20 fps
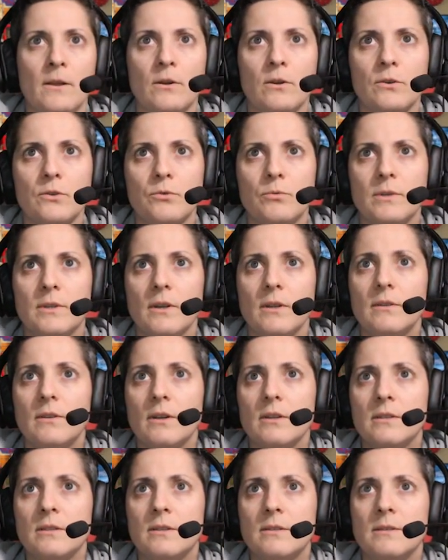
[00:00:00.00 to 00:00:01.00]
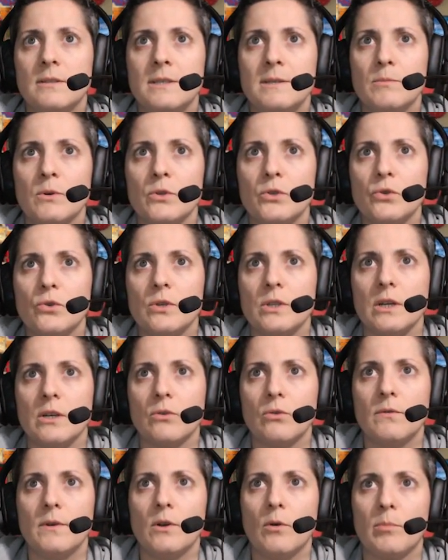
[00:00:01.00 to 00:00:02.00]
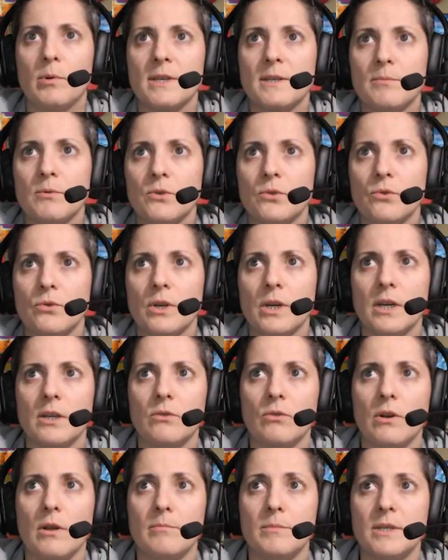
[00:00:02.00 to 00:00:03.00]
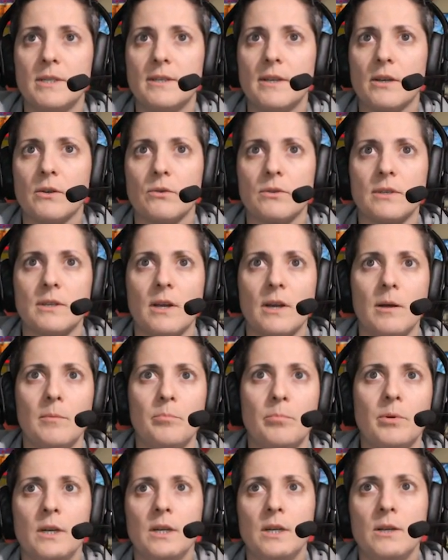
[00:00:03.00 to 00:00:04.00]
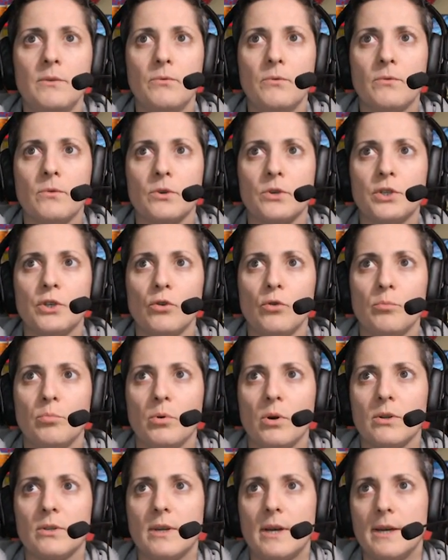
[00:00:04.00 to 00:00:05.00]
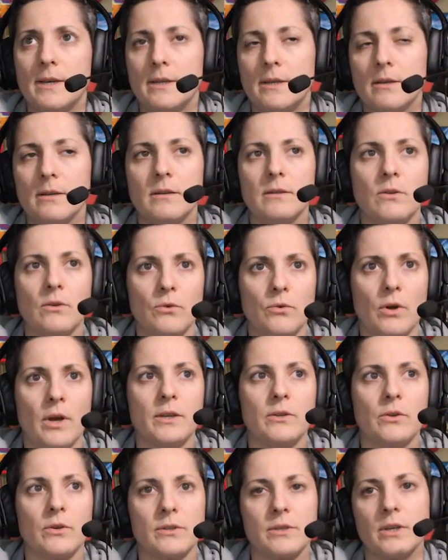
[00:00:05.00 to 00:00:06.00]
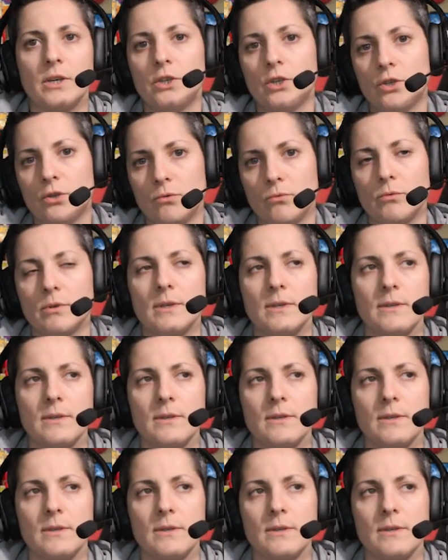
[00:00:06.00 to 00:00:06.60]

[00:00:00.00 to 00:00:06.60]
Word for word: Ensuite, interdimensionnel, trouver l'emplacement secret de la mystérieuse trappe. Il faut franchir le portail dans le Rider's Ridge donc c'est